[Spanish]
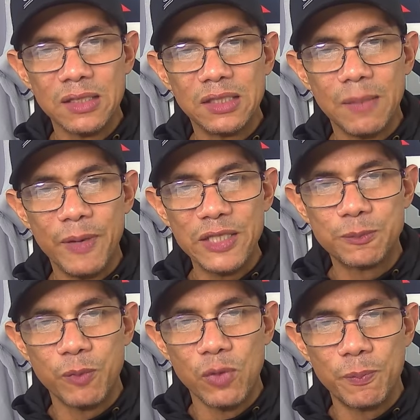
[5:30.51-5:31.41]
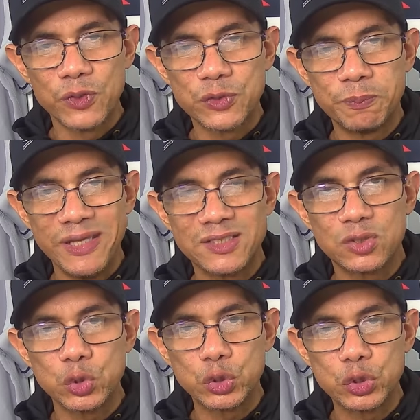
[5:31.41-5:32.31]
de Baseball
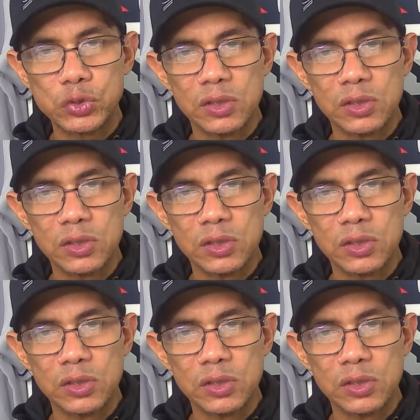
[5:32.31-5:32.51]
Prospectus.